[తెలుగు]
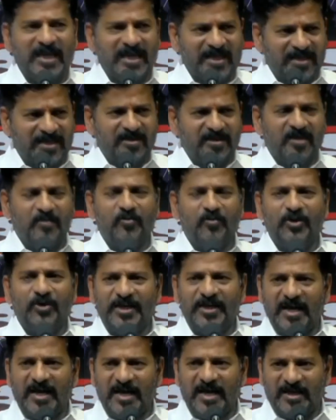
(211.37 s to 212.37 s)
నరేంద్ర
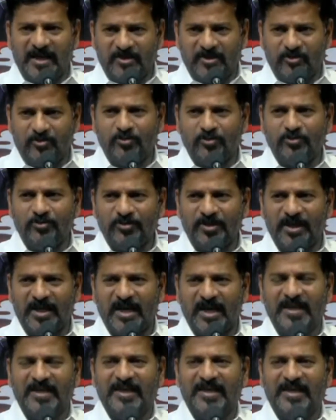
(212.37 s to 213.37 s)
మోడీ గారు
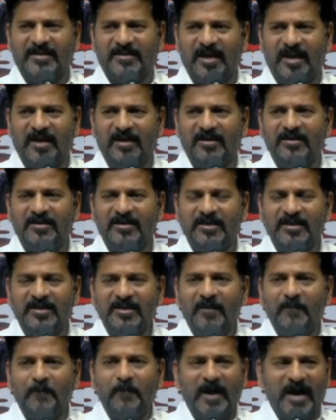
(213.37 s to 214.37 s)
అడ్డుకుంటున్నారా లేదా
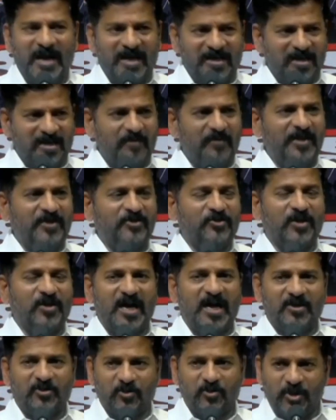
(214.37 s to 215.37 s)

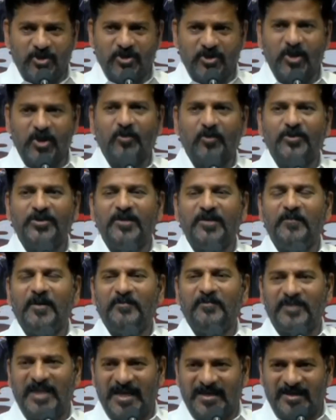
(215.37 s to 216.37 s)
పార్లమెంటులా రోజుల కొద్దీ
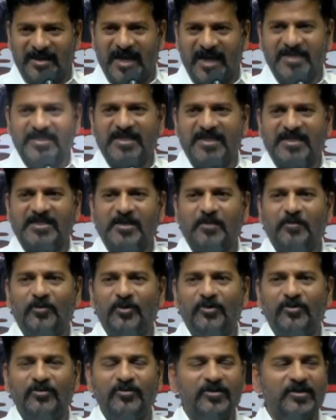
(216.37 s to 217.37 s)
మేము ధర్నా
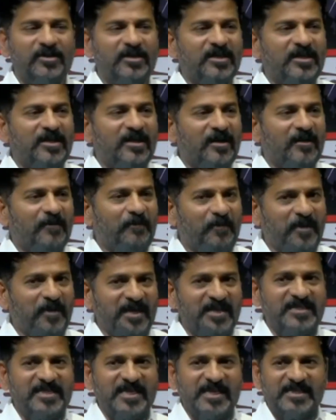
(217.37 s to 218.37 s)
చేసినాము
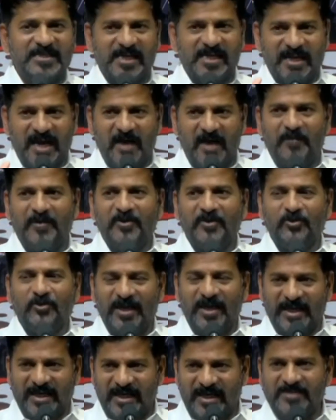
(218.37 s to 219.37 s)
బీసీ జనాభాను
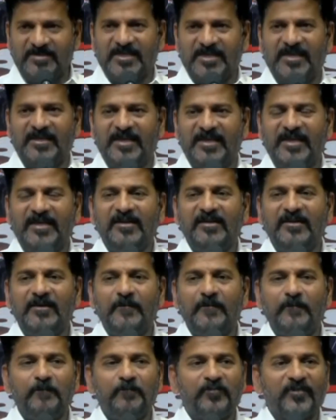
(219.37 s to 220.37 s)
లెక్కించండి
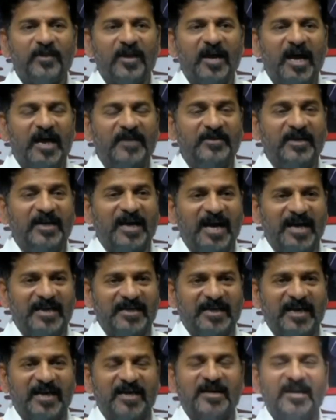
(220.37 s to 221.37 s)

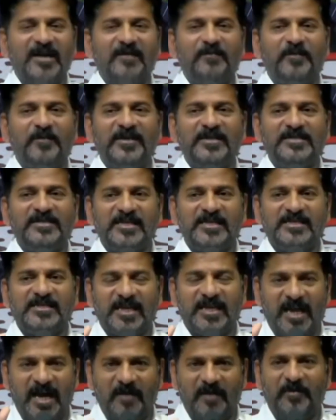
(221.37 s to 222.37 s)
అధికారికంగా బీసీ
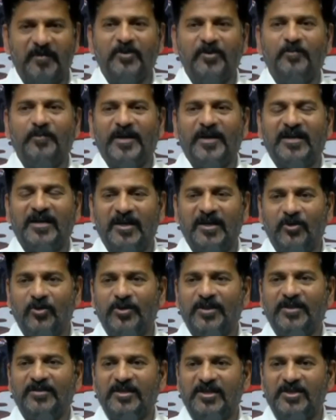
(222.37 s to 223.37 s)
జనాభాను
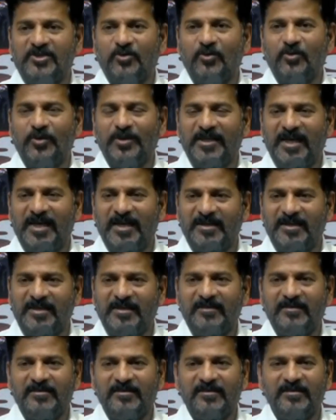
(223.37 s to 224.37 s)
పరిగణలోకి తీసుకోండి అని